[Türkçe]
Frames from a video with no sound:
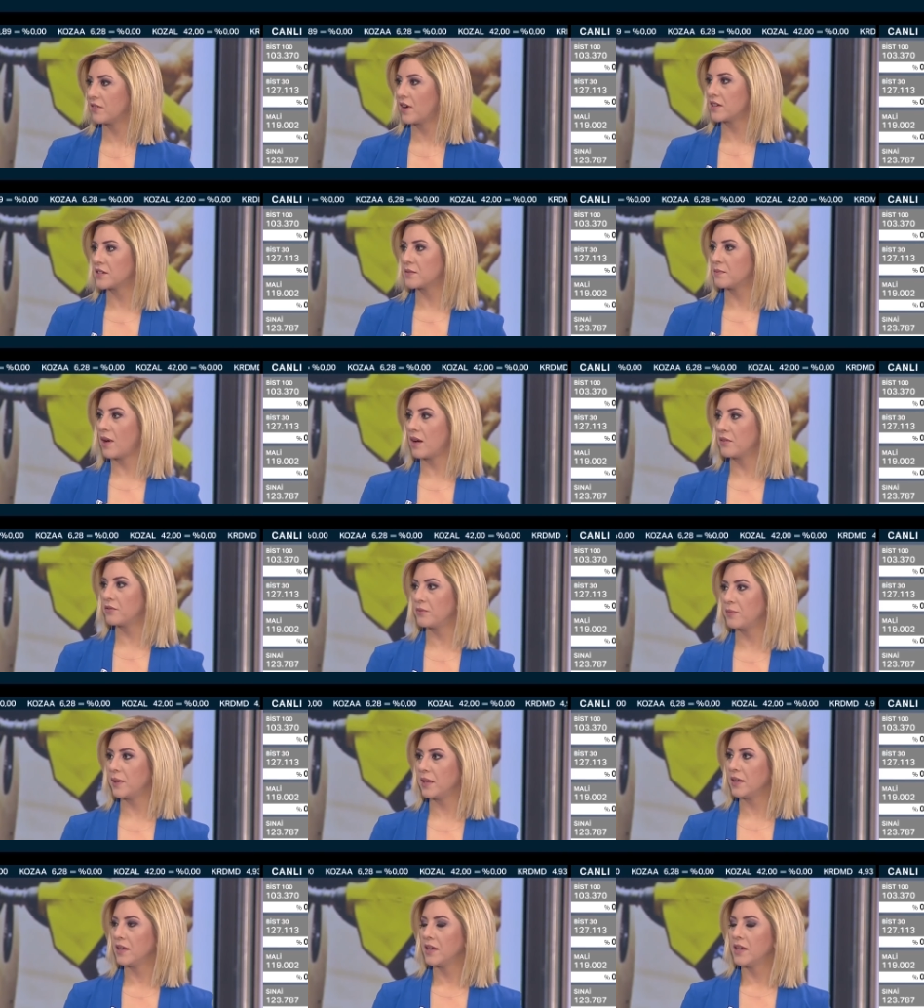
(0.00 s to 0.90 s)
var
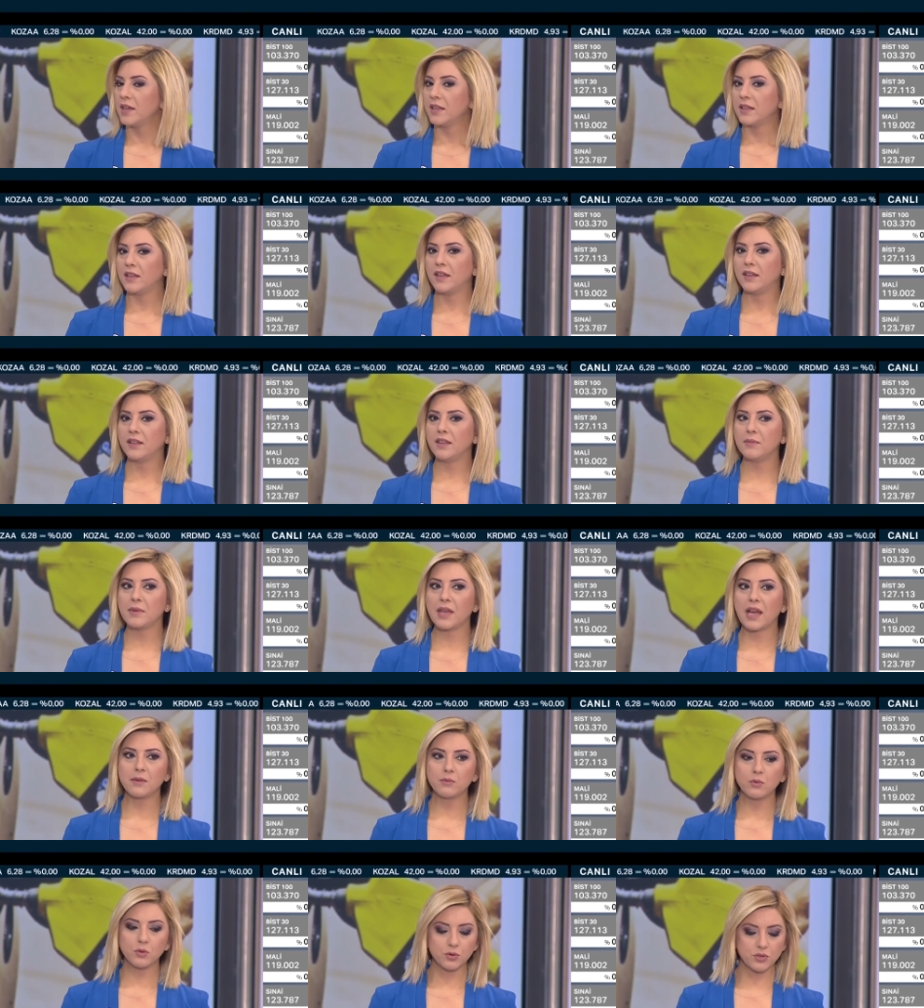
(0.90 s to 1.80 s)
Mahfi Bey. E, değil mi?
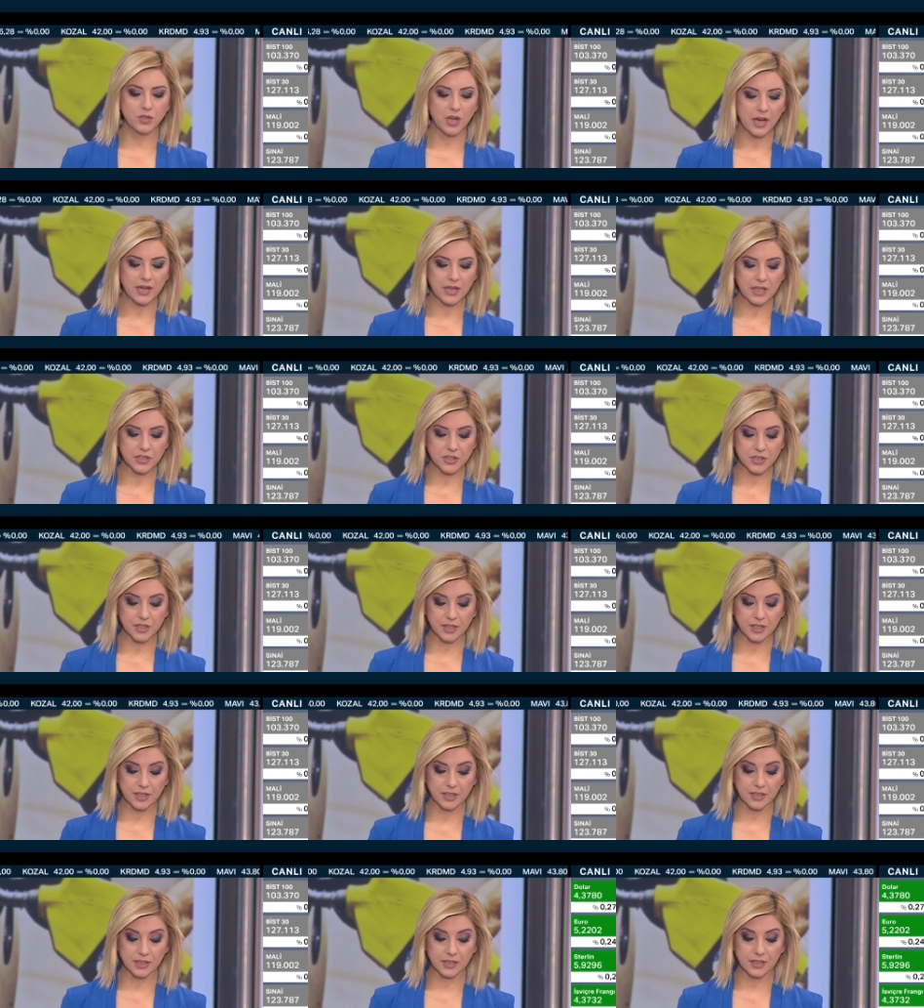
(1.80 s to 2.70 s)
Yani bu cari
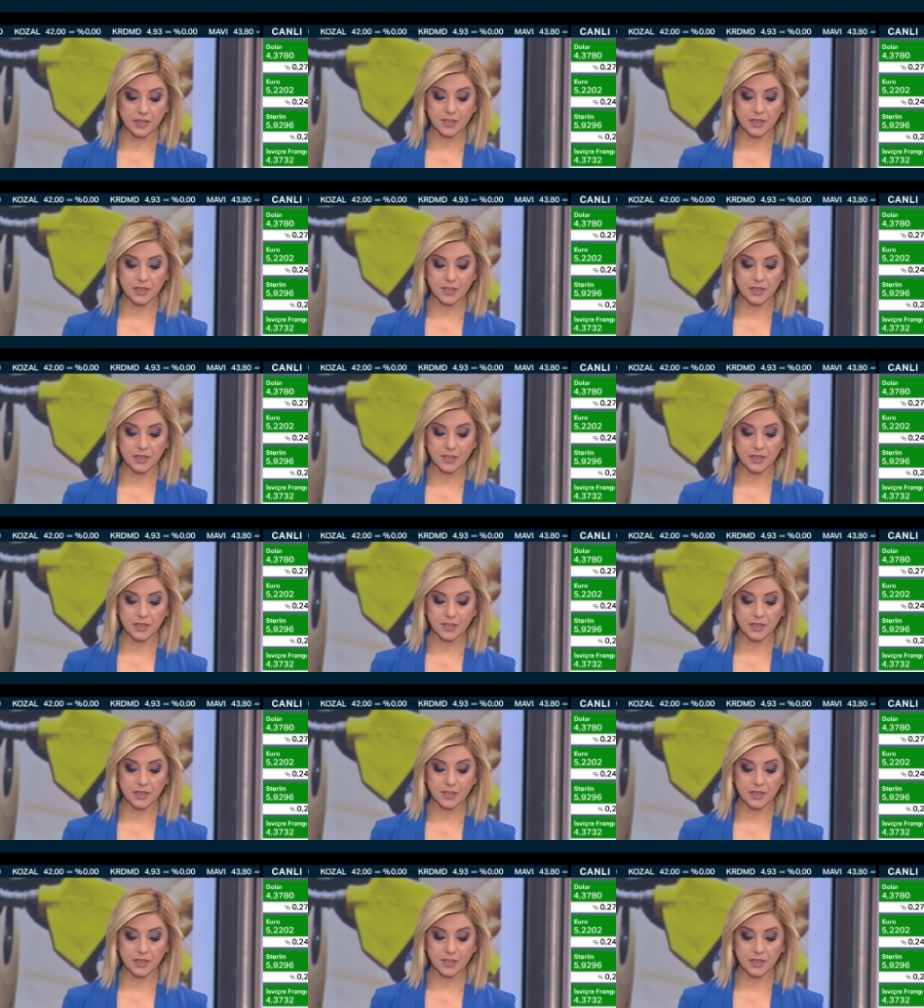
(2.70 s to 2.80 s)
açık